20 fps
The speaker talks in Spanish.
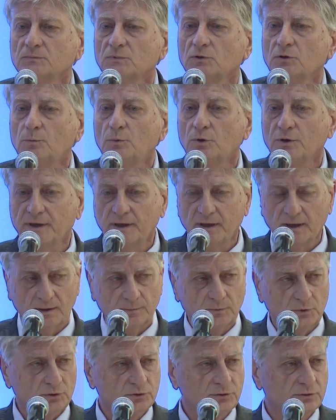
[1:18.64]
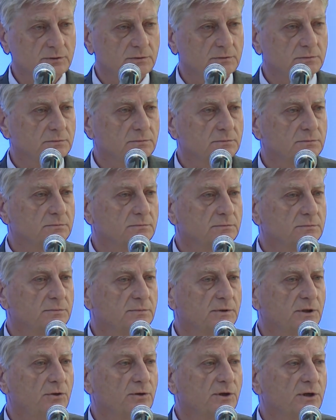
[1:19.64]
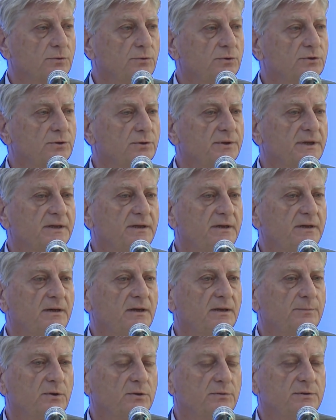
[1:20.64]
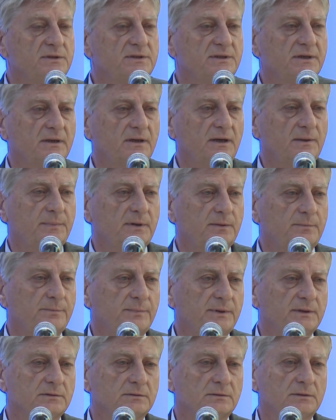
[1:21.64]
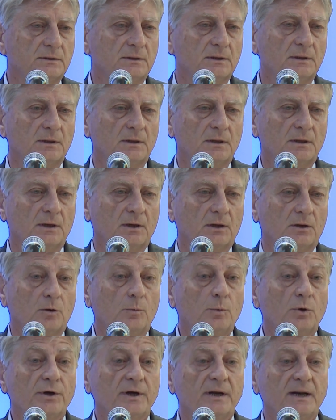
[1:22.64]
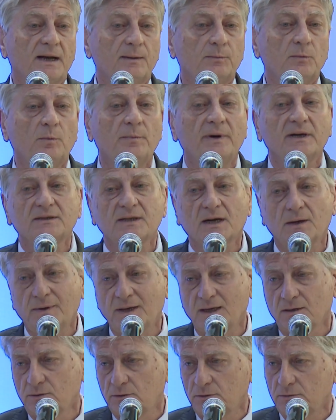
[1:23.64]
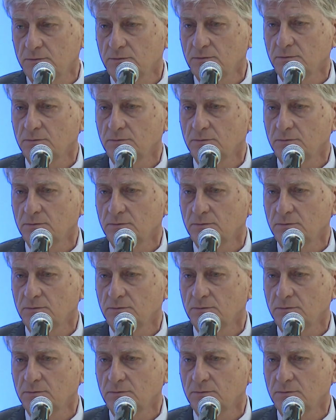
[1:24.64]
¿Cómo generamos que los recursos queden en la provincia de La Pampa? ¿Cómo generamos más trabajo